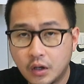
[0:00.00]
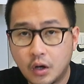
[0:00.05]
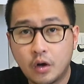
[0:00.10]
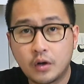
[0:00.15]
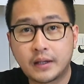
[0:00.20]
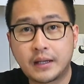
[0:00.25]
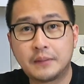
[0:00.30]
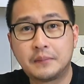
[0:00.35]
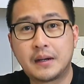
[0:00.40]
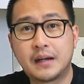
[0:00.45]

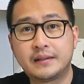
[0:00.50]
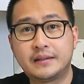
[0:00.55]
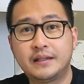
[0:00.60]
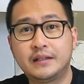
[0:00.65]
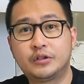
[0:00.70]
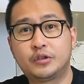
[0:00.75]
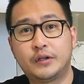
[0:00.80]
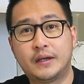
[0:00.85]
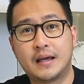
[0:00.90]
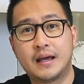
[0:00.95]
Oke,
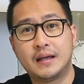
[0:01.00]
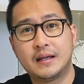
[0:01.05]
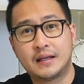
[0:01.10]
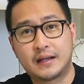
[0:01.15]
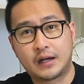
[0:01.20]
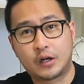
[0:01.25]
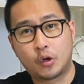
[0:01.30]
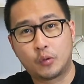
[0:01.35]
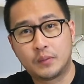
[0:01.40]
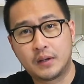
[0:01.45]
berarti itu ya
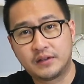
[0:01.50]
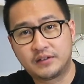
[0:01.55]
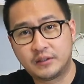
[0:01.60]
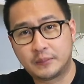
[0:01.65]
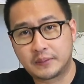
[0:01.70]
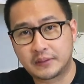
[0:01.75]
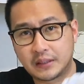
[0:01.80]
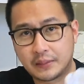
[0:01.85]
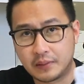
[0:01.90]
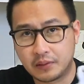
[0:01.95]

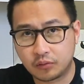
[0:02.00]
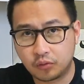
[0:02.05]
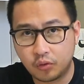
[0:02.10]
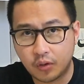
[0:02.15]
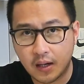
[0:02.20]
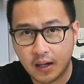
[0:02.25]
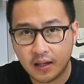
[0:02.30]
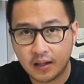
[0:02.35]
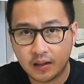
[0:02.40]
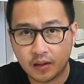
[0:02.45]
rekomendasi pertama
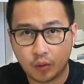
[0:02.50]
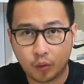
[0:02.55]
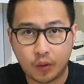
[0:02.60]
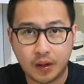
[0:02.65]
gue.